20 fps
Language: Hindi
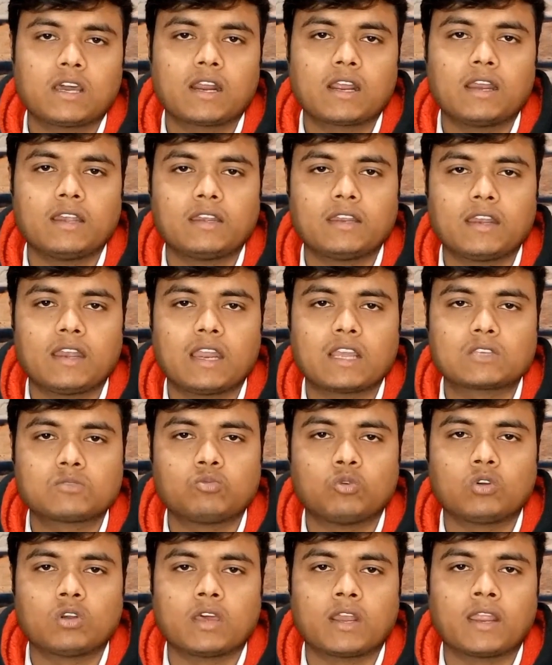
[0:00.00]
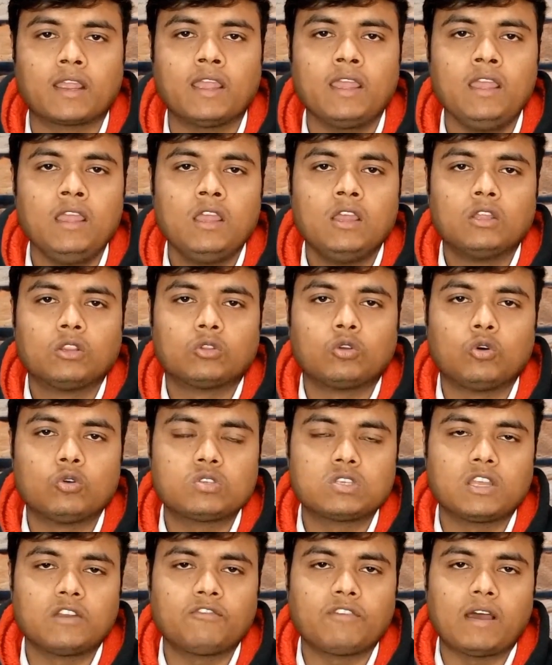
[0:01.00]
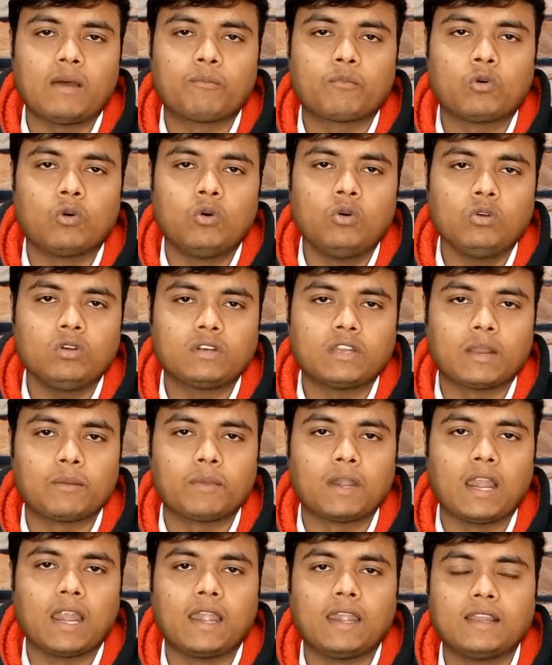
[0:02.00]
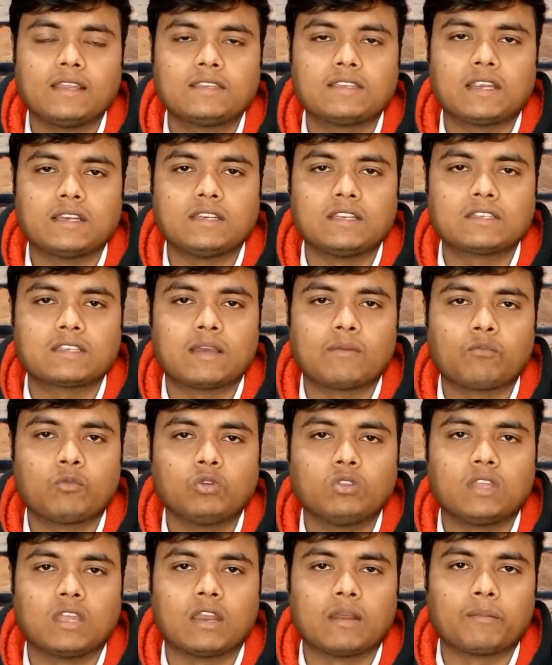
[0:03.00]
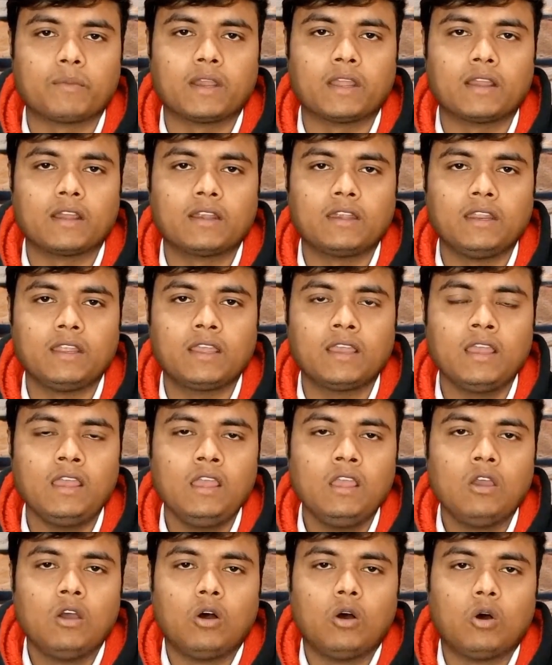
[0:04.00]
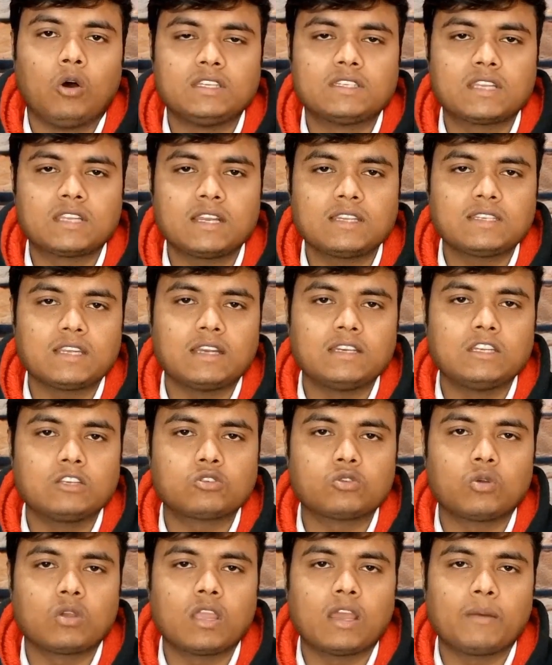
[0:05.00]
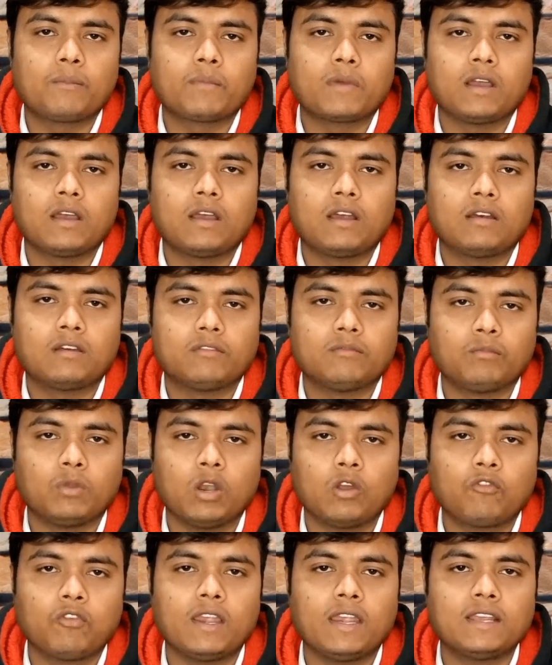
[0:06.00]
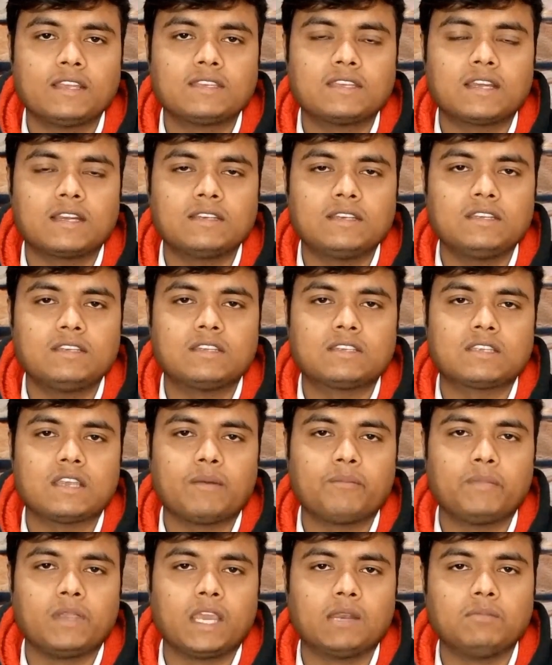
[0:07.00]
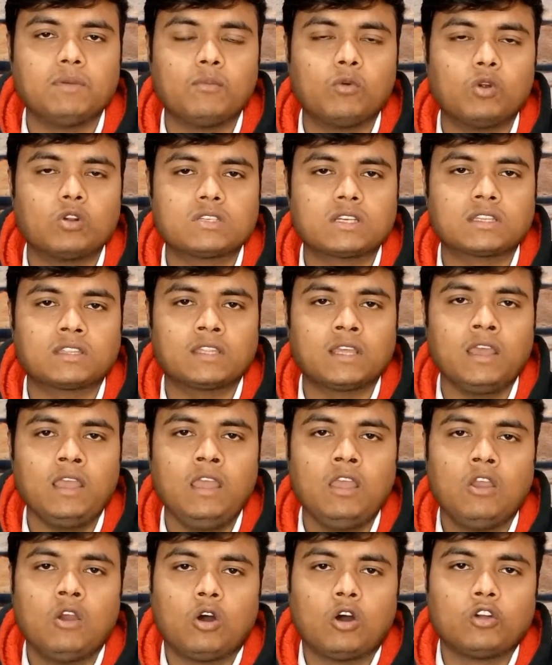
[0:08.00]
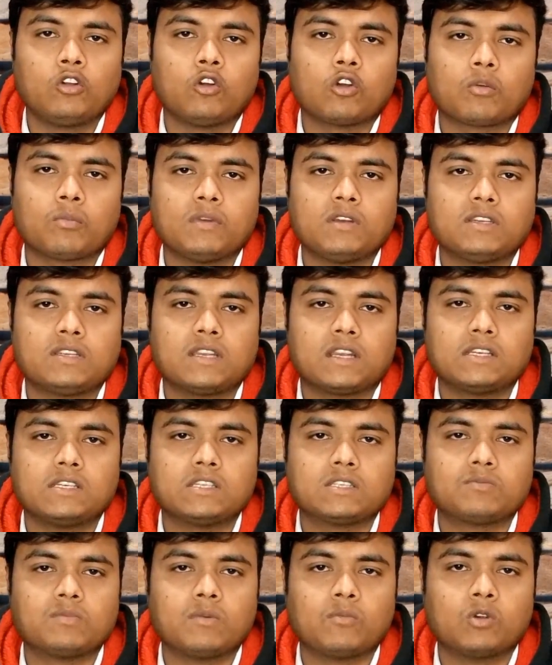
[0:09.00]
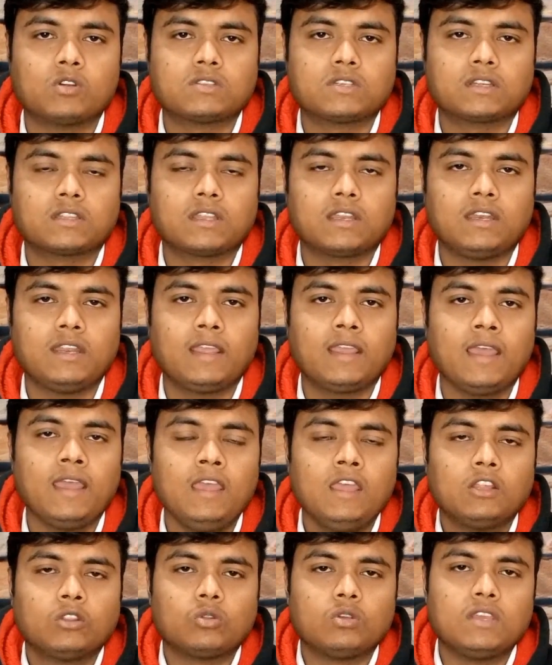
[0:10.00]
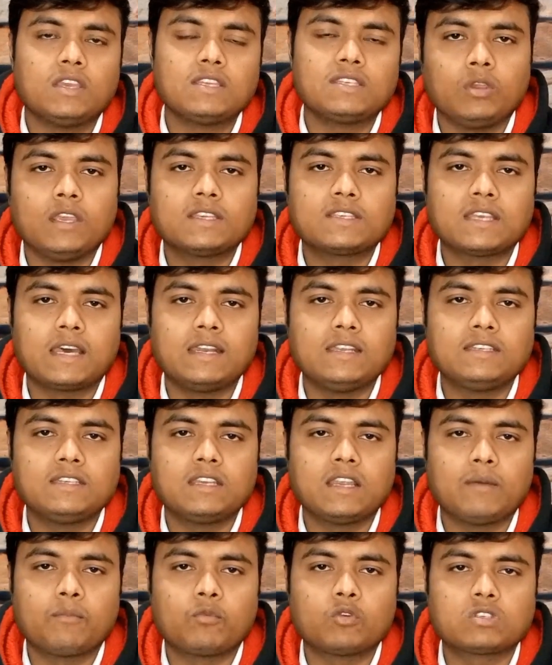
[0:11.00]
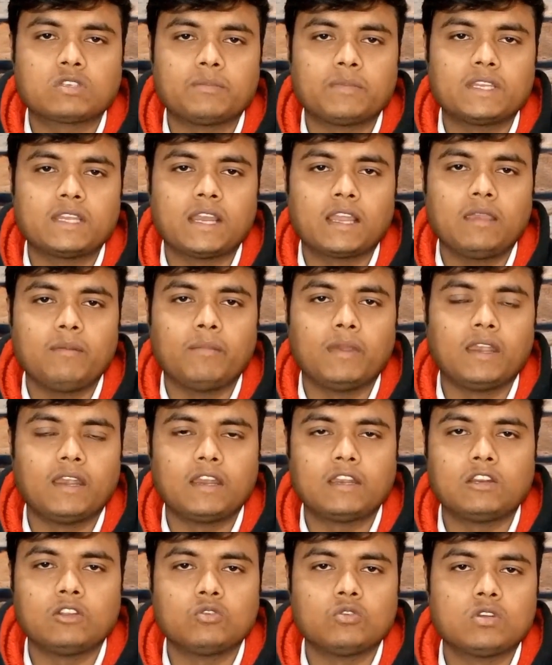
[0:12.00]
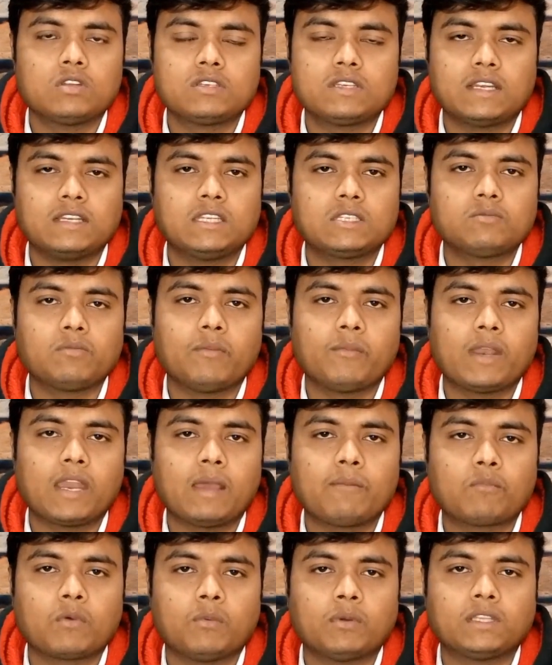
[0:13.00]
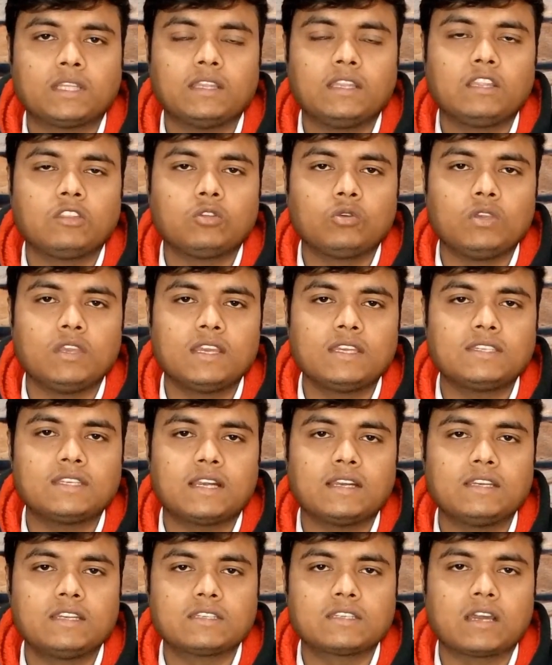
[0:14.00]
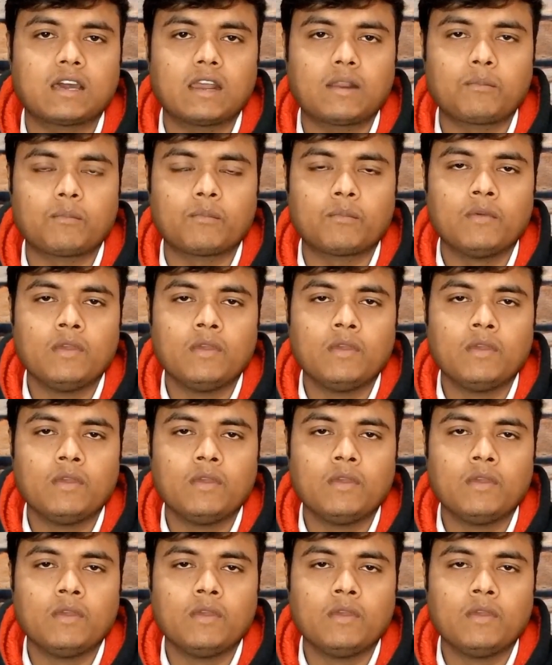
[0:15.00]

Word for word: अगर कंटेनर एक्सपोर्ट करेंगे तो सिर्फ आपको टर्मिनल हैंडलिंग चार्जेस आपको देना पड़ेगा ठीक है और तीसरा चार्जेस हो गया आपका बिलो फ्लेटिंग चार्जेस जिसे आप बी भी बोल सकते हैं और डॉक्यूमेंट चार्जेस भी बोल सकते हैं ठीक है तो ये तो ये सारी चीज़ आपको समझ आ गई मैंडेटरी चार्जेस भी मैंने आपको बता दिए तो ये चार्जेस अगर